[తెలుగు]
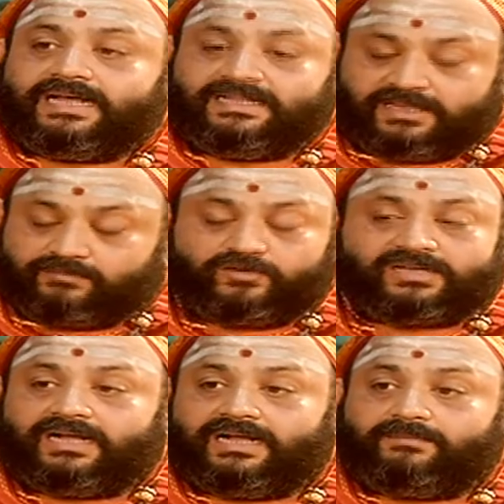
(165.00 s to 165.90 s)

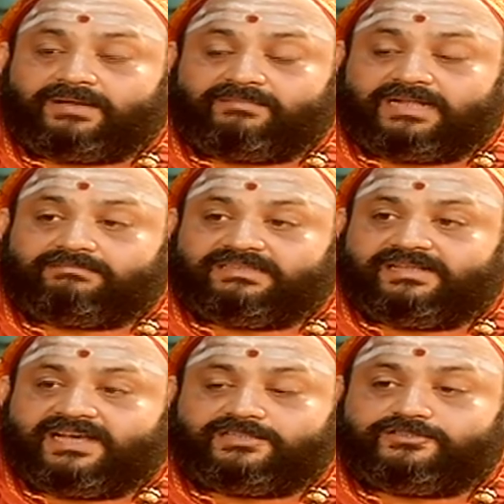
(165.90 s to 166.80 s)
అంతర్ముఖంగా పరమాత్మ
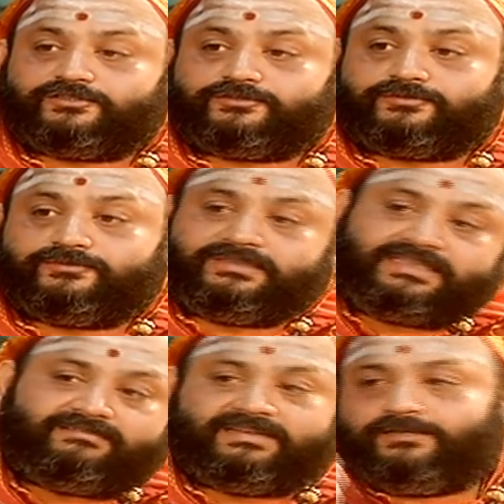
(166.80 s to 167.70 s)
ధ్యానం చేస్తూ ఉంటే
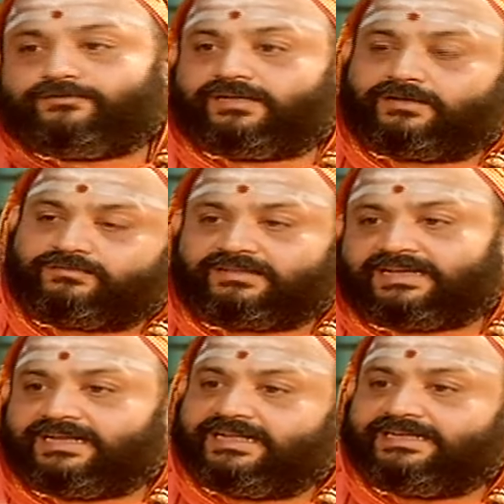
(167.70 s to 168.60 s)
ఇవన్నీ కూడా
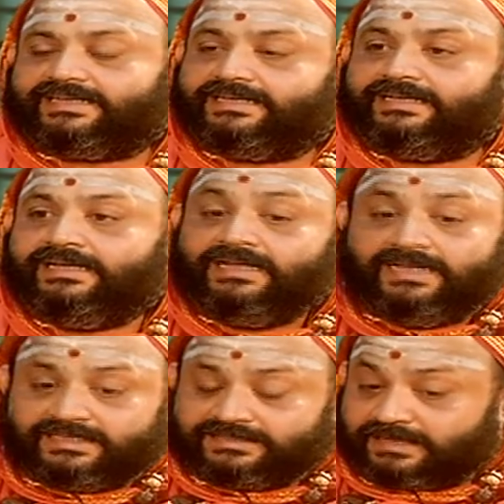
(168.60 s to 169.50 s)
కొంతకాలానికి
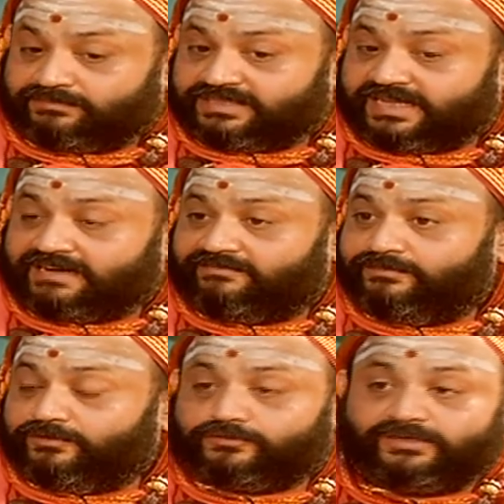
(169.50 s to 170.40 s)
సంసార
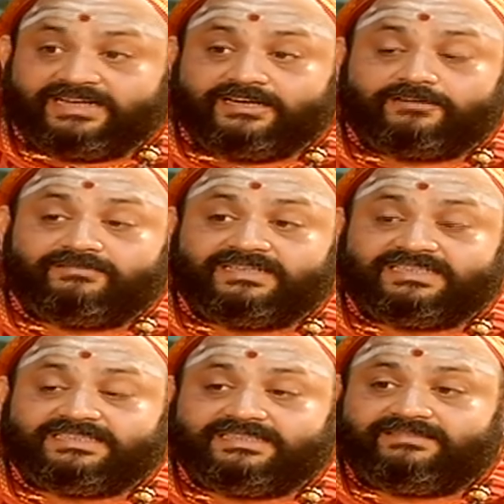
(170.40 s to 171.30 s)
విముక్తుడైనటువంటి
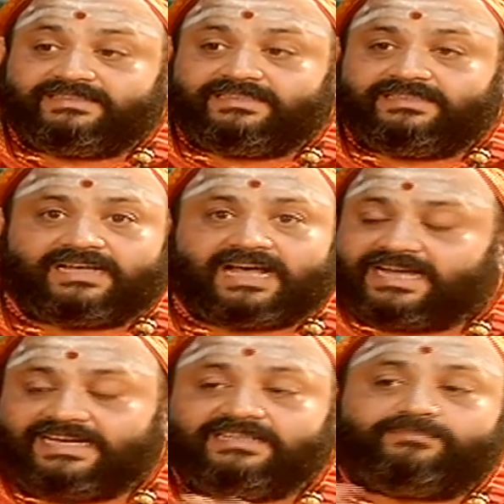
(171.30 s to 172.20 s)
జీవికి
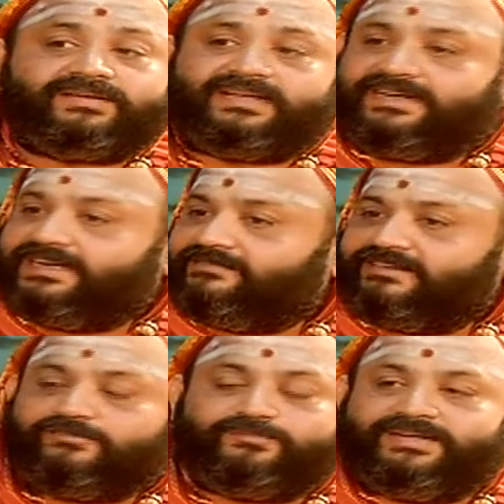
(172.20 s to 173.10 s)
ఆకలి దప్పికలు
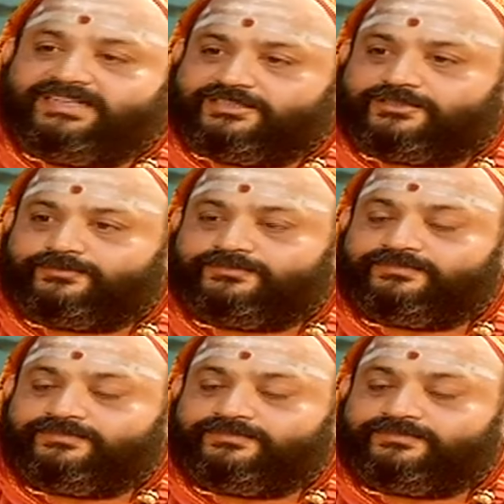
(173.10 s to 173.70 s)
అనేటువంటివి పీడించవు